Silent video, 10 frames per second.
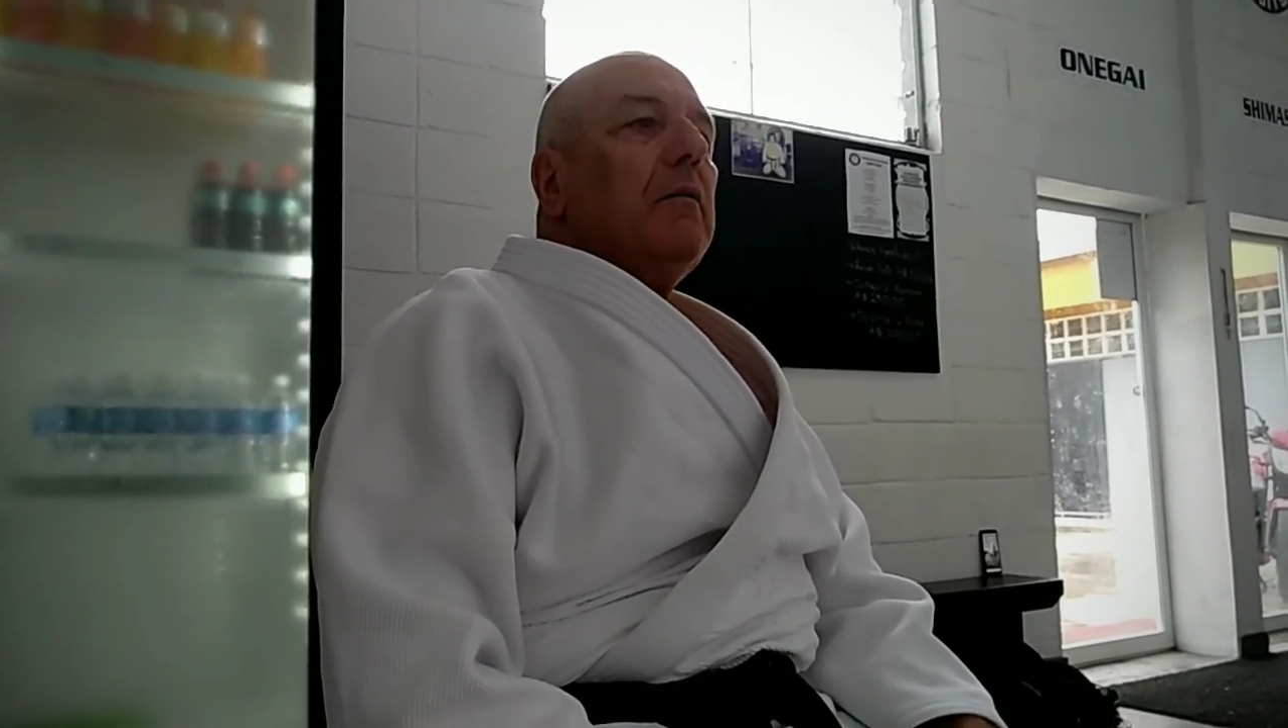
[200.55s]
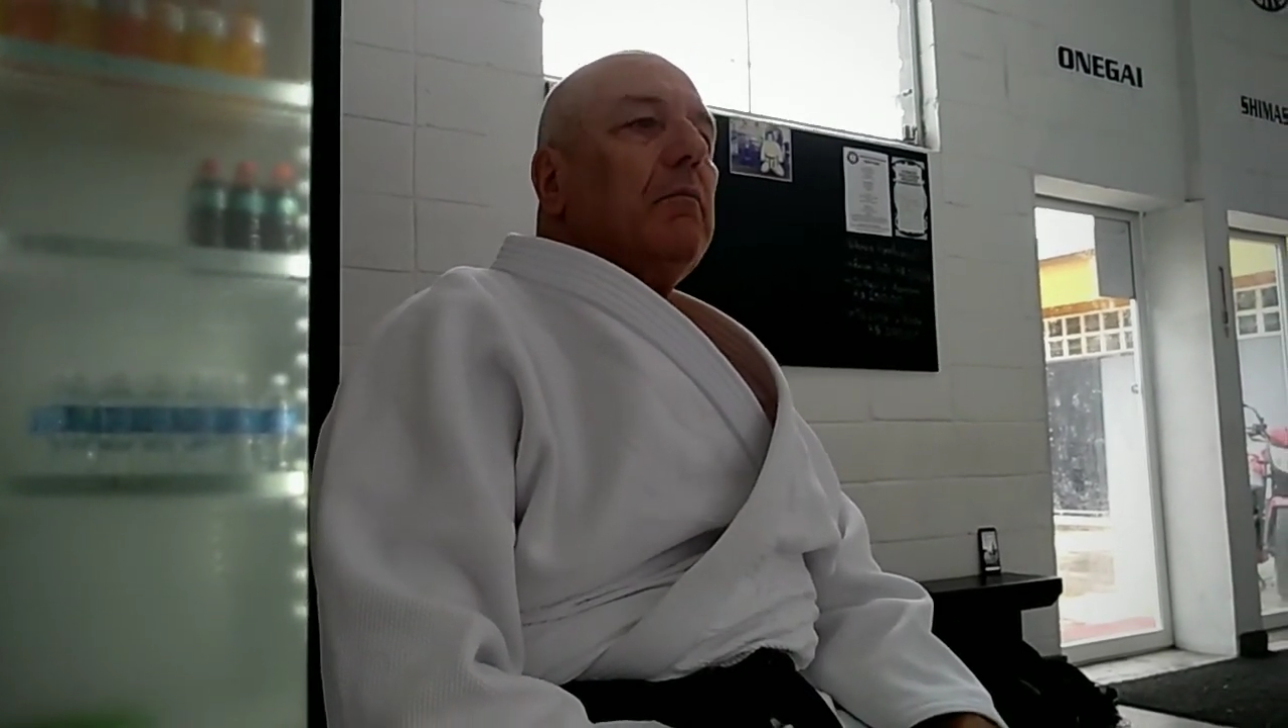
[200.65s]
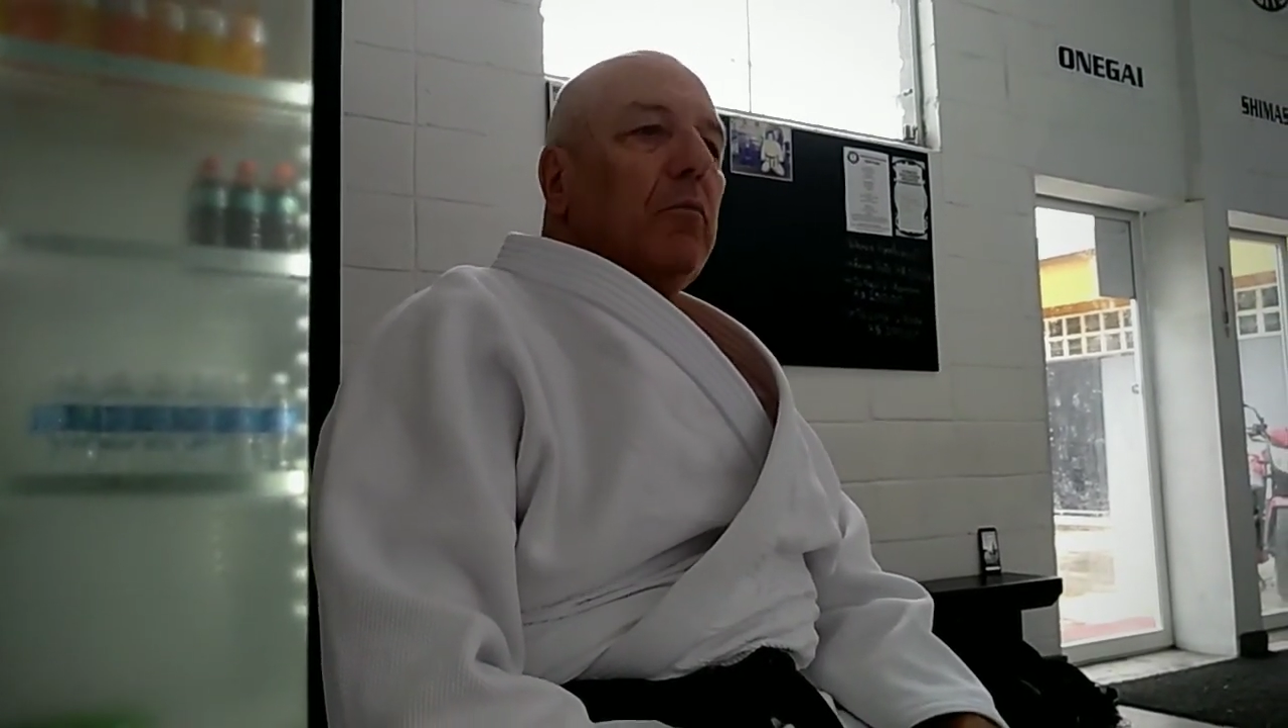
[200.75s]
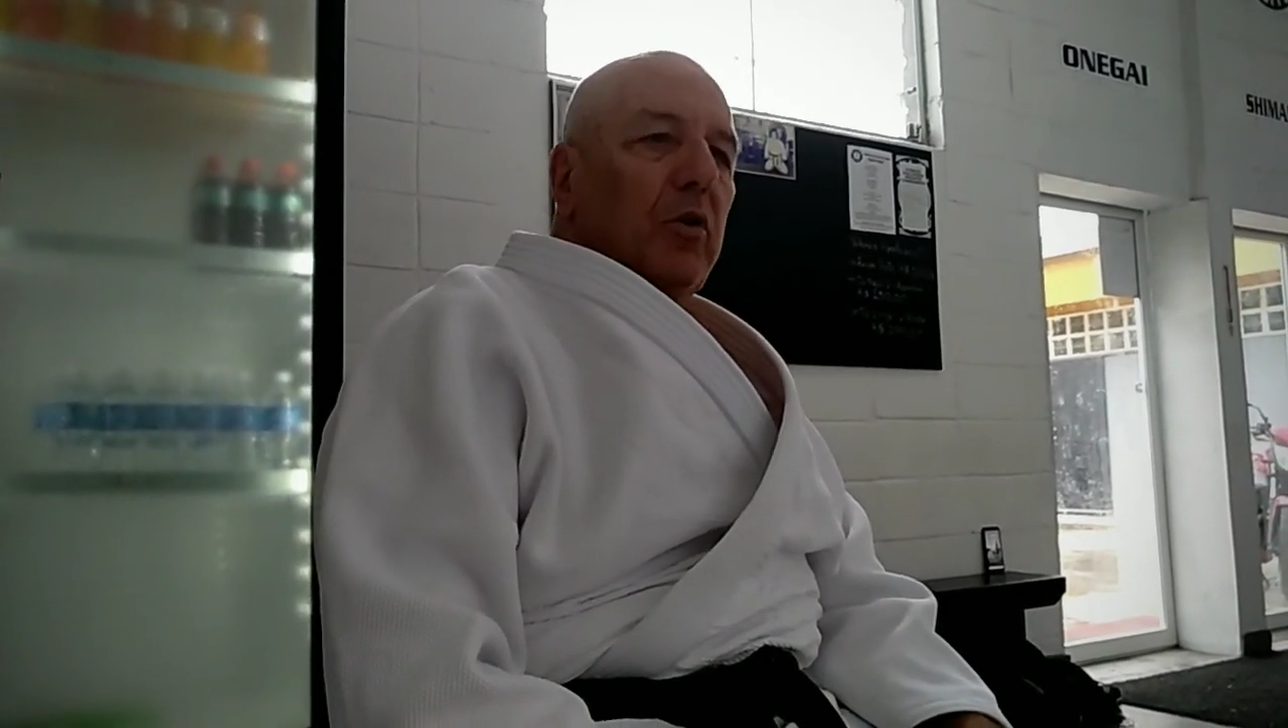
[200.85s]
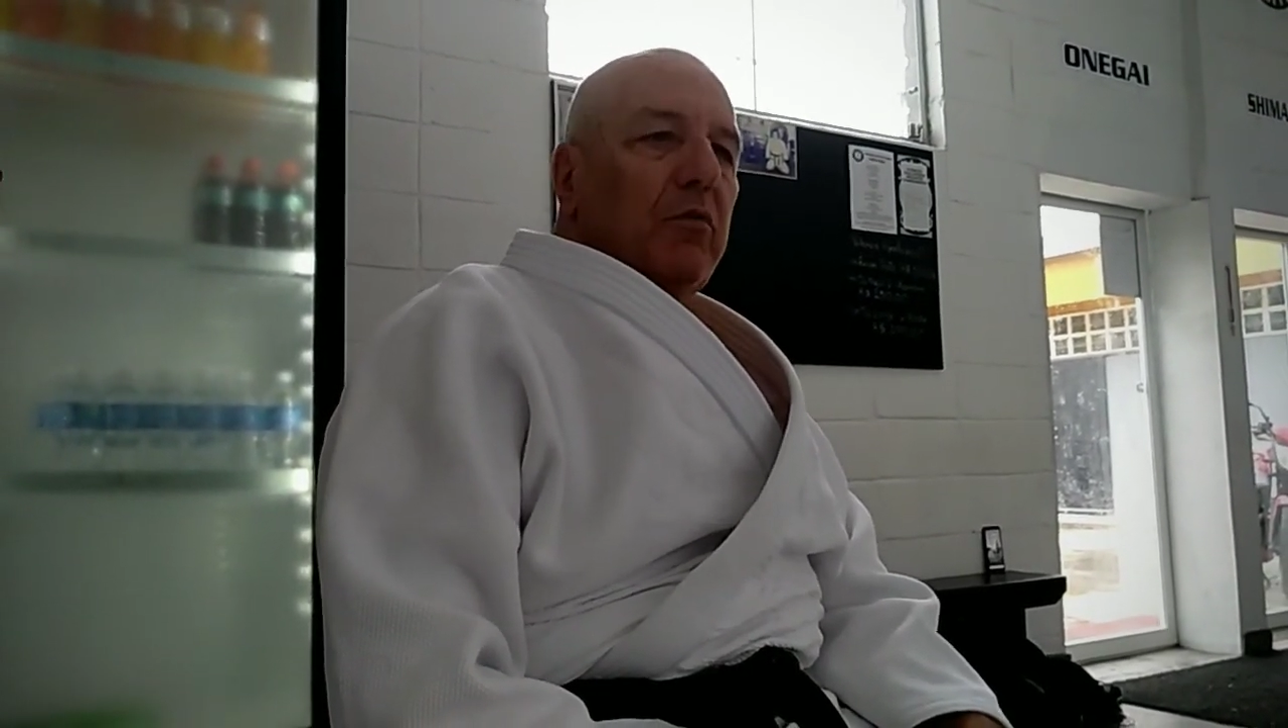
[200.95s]

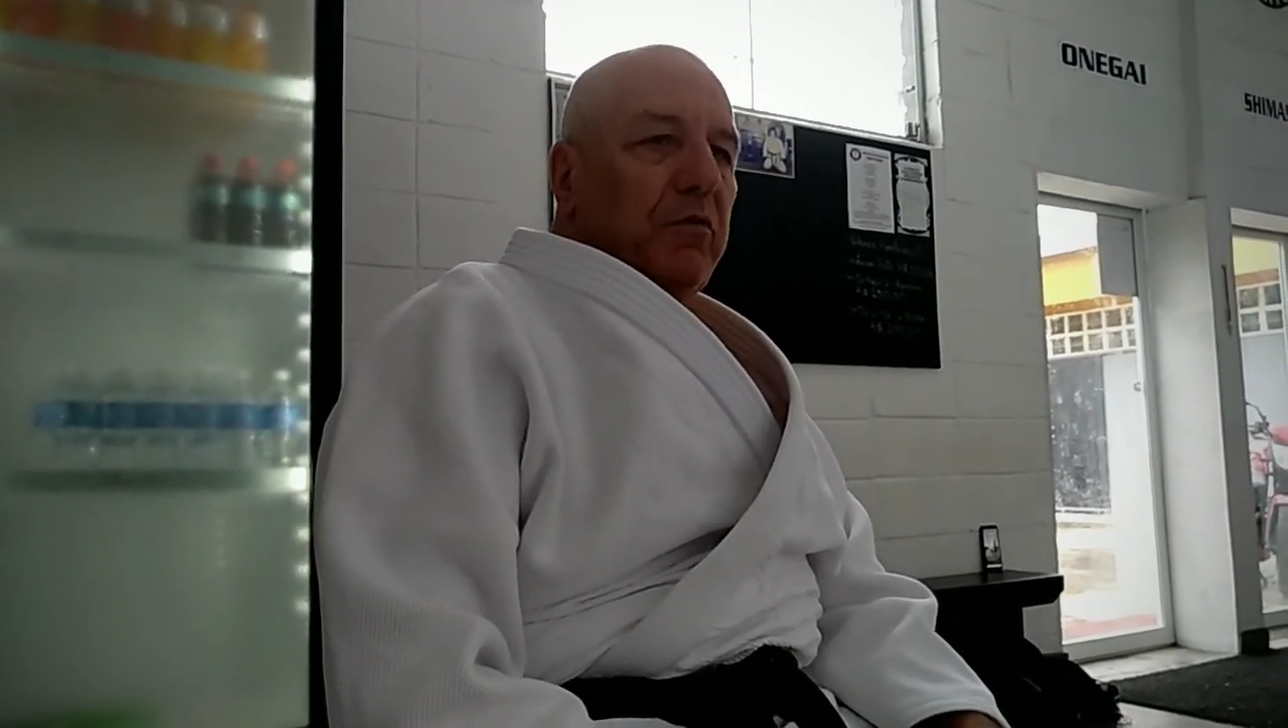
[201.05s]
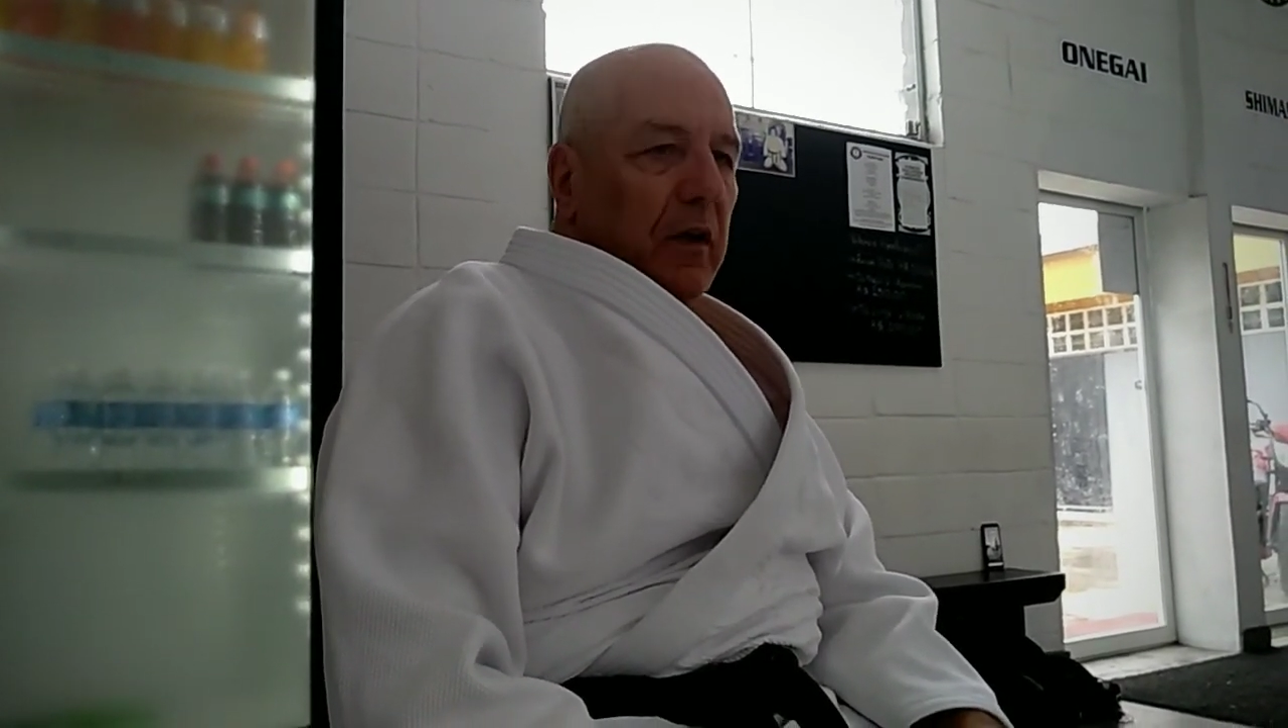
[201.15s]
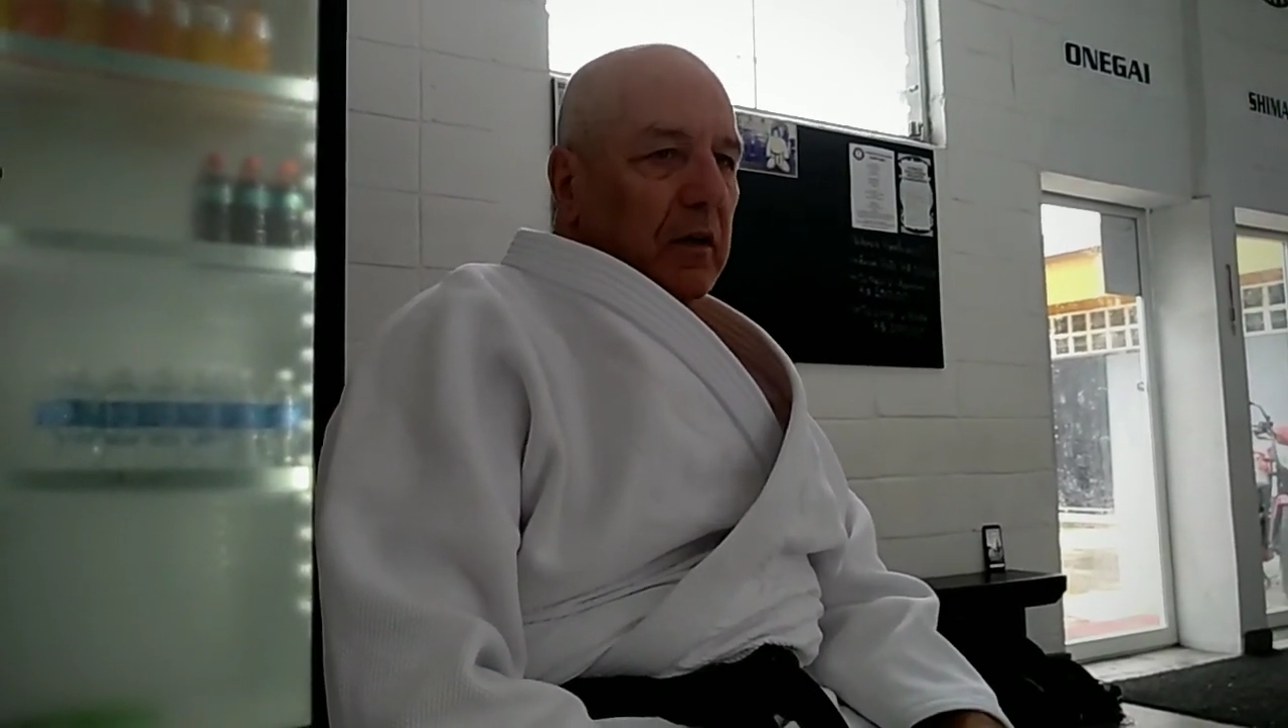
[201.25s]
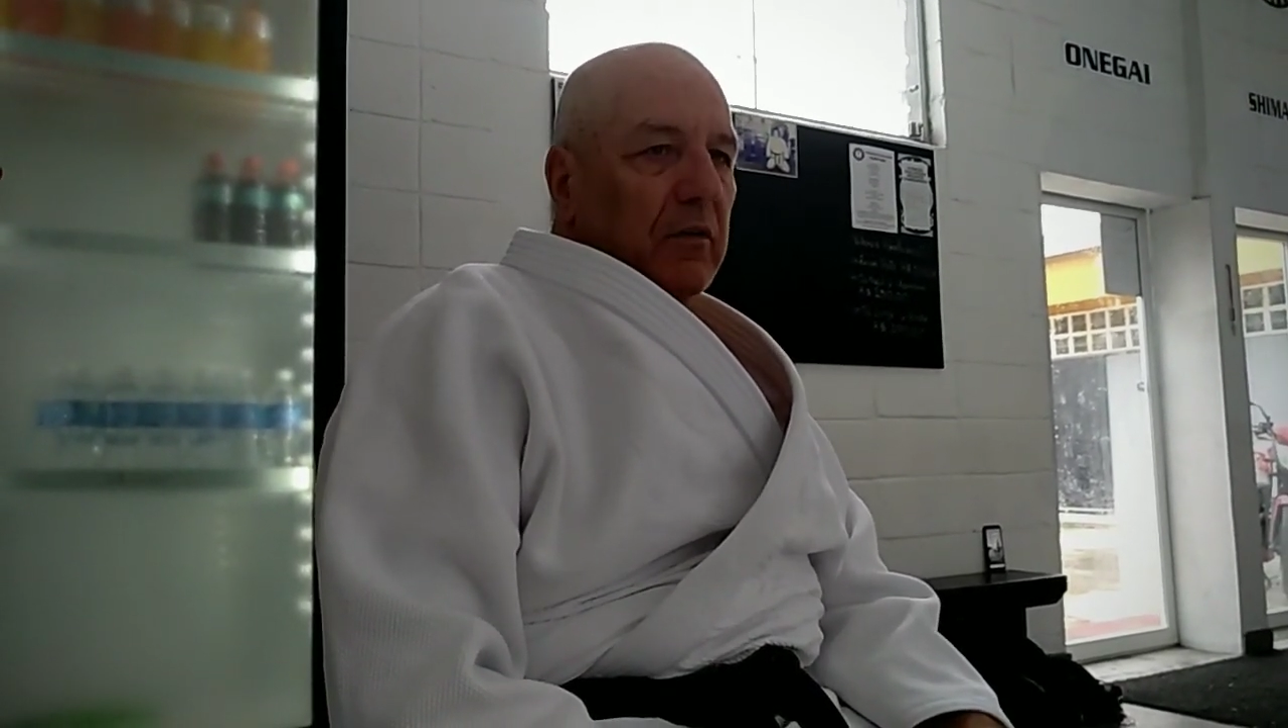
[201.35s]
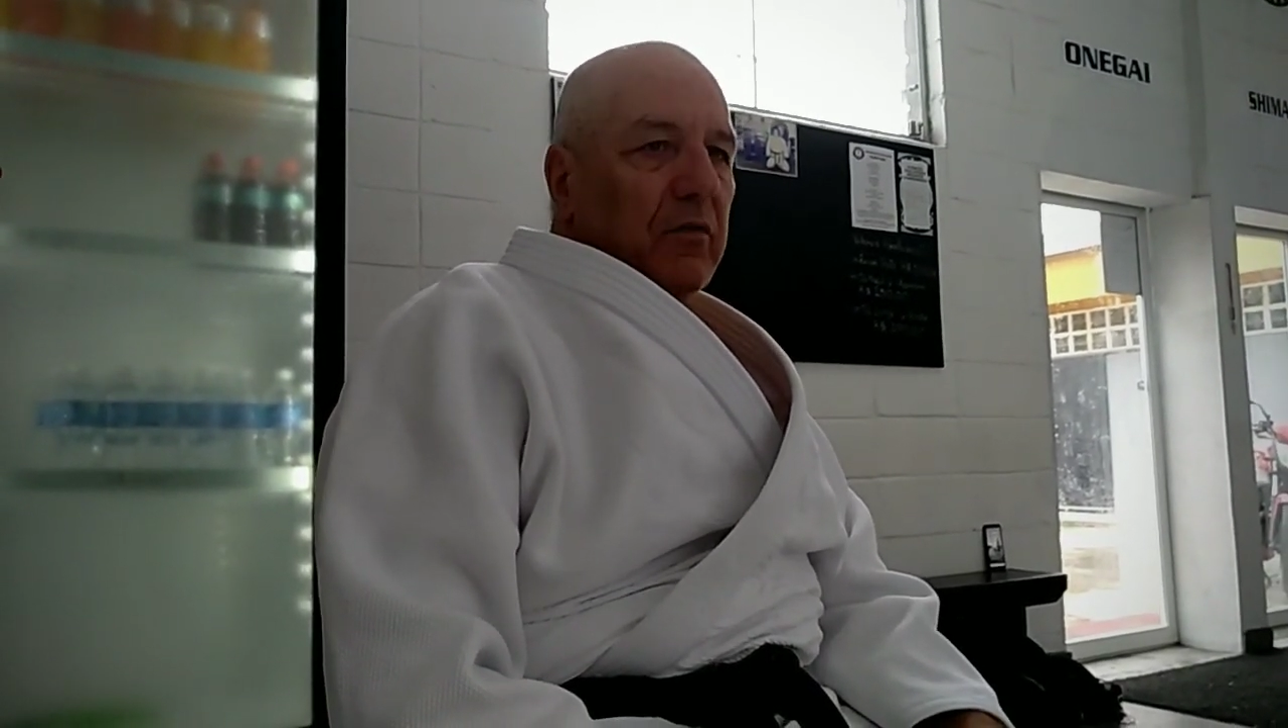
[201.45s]
muito
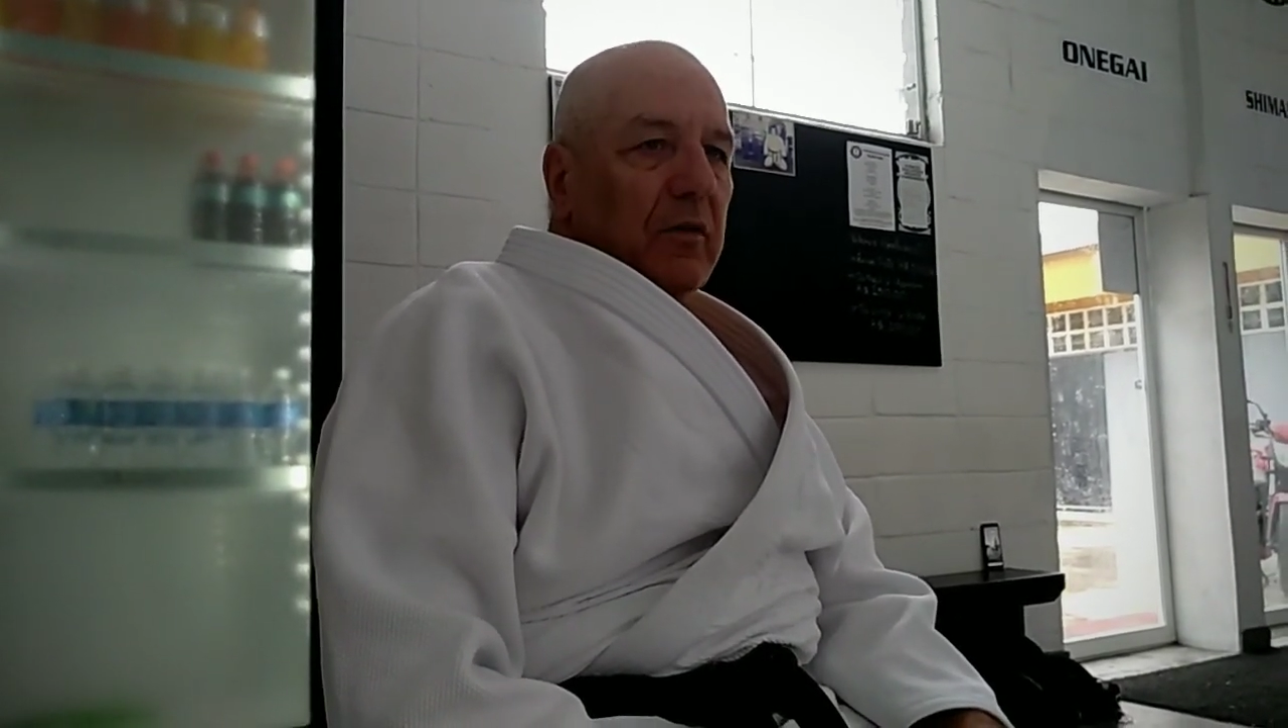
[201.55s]
feliz,